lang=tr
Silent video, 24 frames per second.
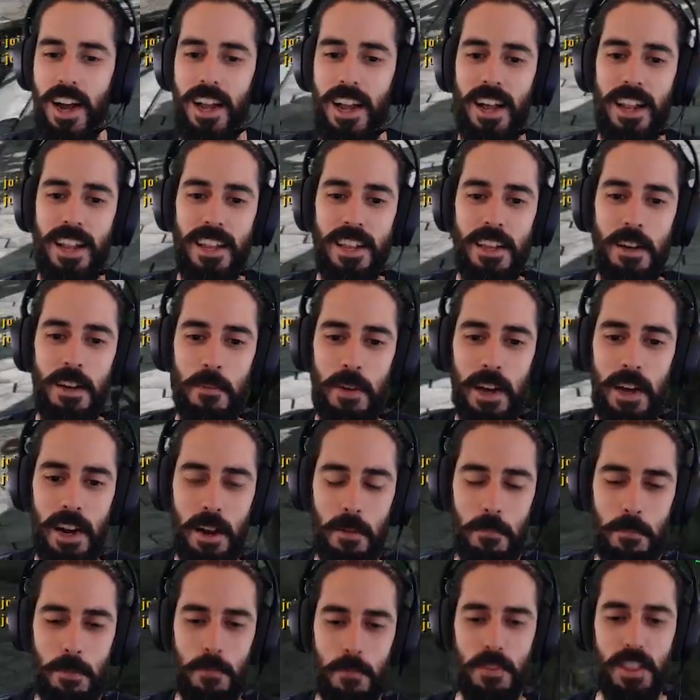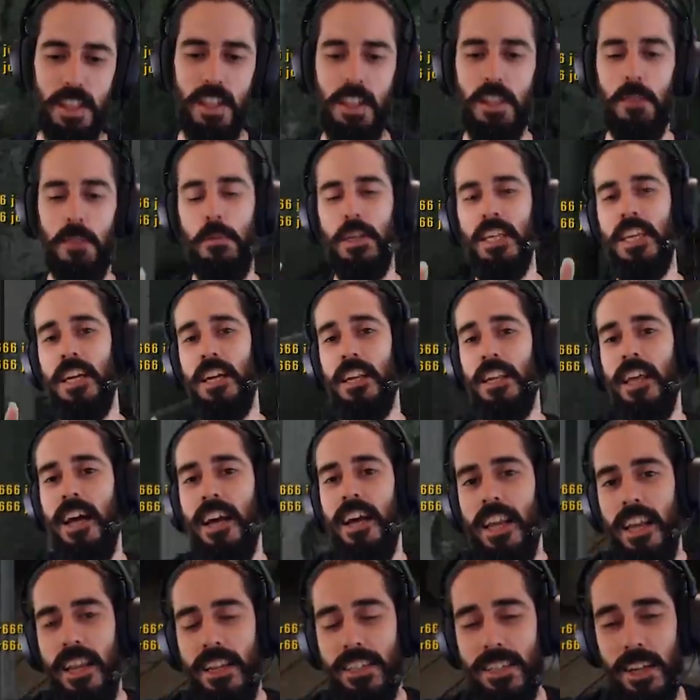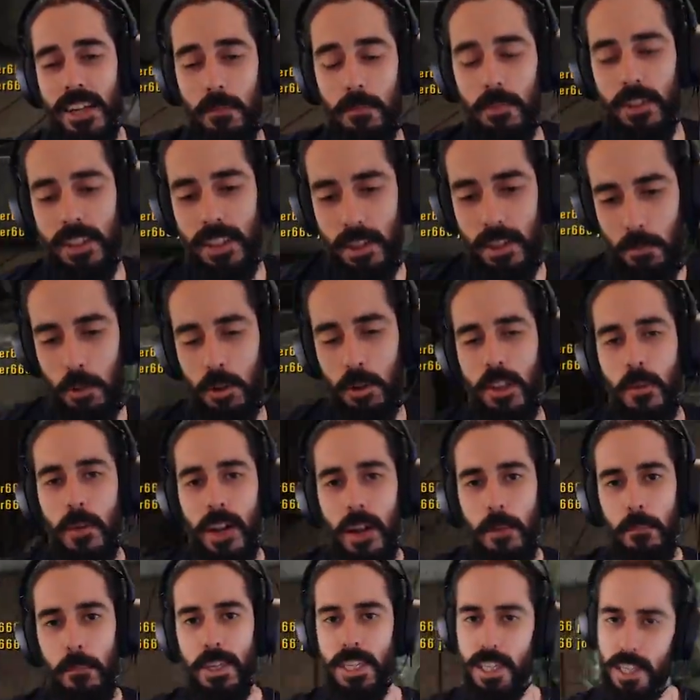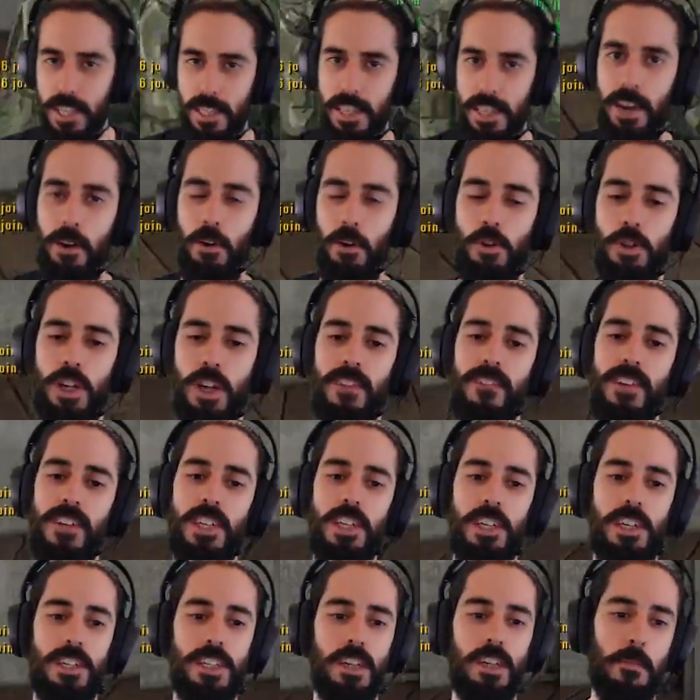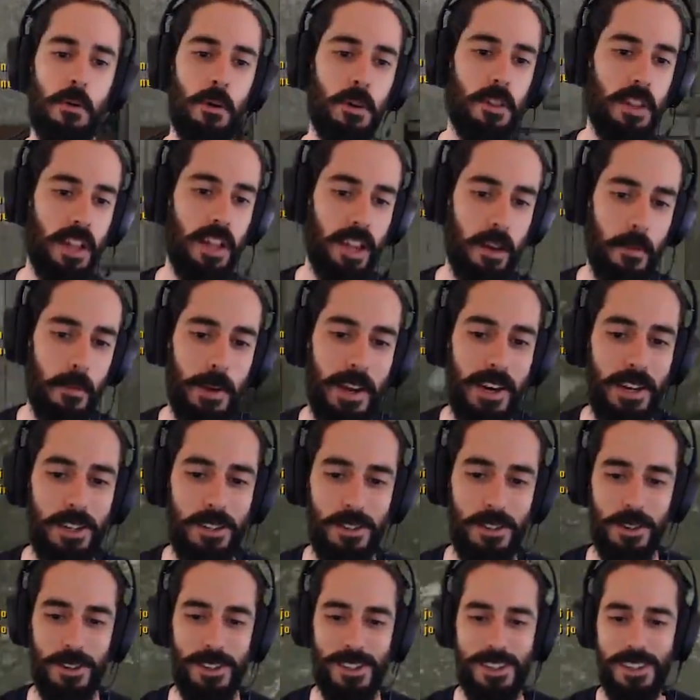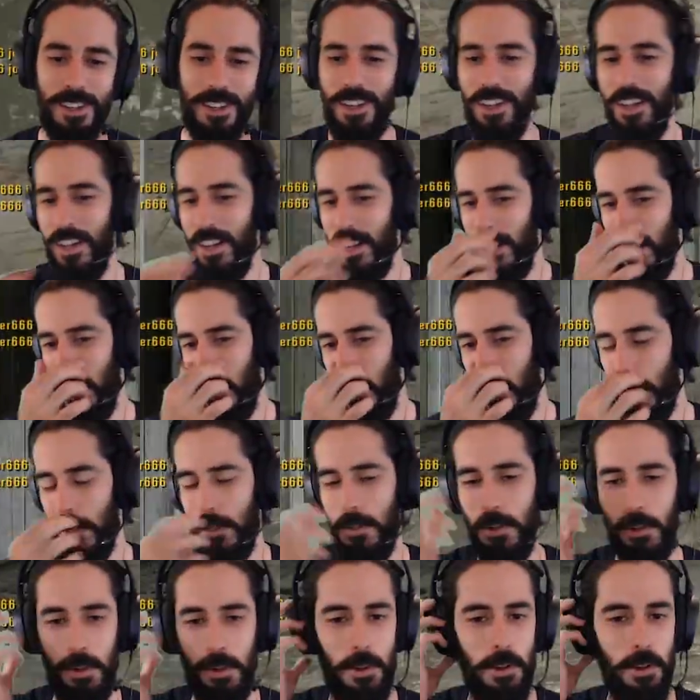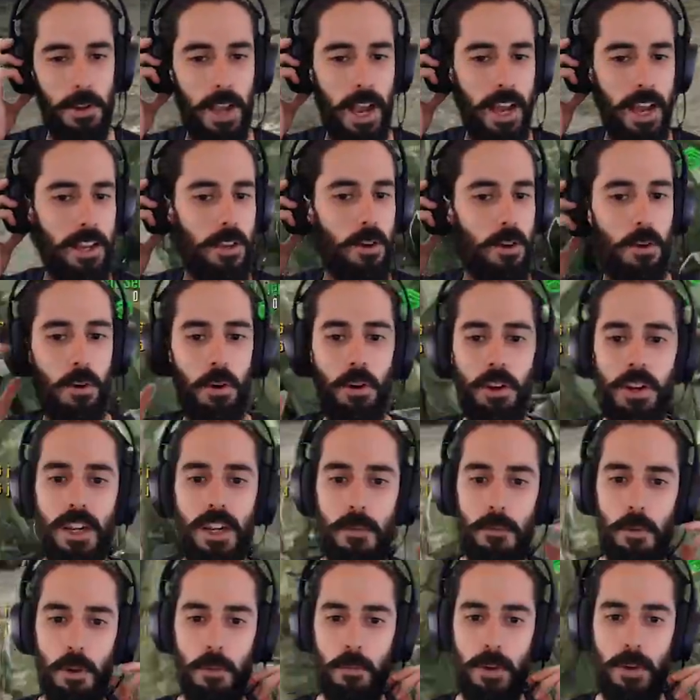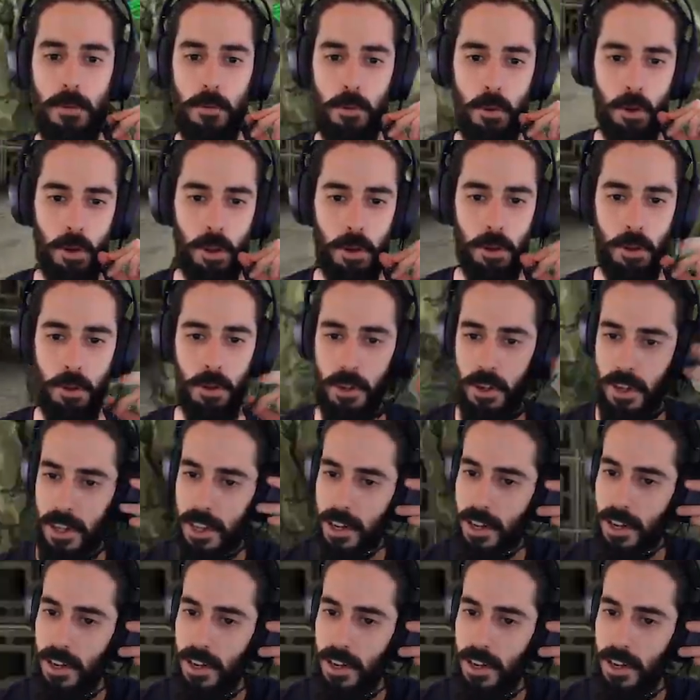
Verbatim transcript: Allah'ım ya Rabbim. Bir kere daha geleceğim. Muhtemelen bir kere daha öleceğim ve çıkacağım oyundan. Haberiniz olsun. Çünkü yani yok oynayamıyorum abi. Kolay oyun değil.